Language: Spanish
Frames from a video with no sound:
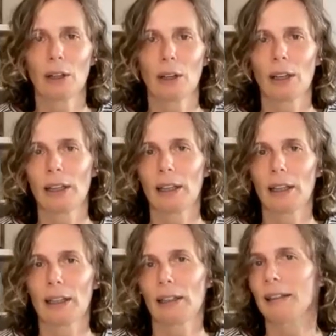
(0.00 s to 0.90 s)

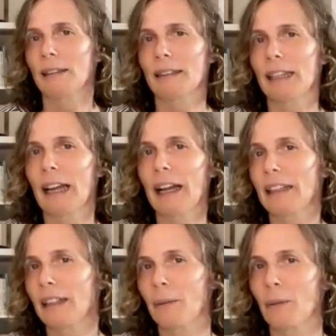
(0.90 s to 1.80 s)
eh, ¿qué,
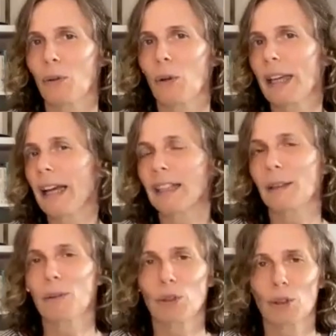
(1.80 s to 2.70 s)
adjetivo, ¿qué
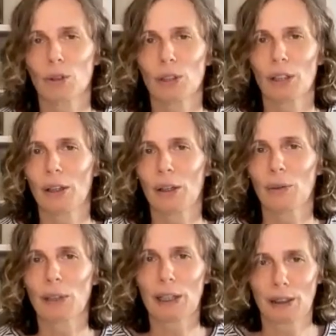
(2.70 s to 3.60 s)
adjetivos son los que
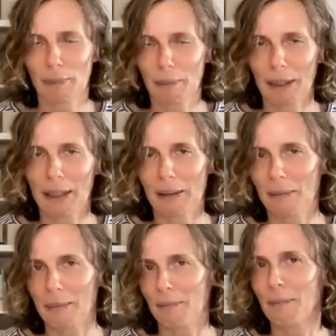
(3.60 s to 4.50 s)
utilizan para
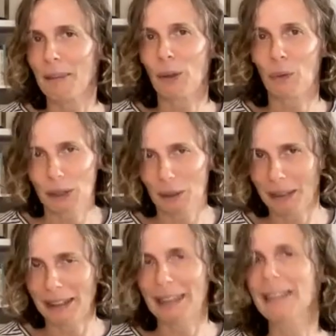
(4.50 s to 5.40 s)
más
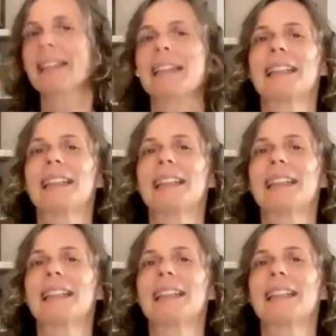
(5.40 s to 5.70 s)
frecuentemente?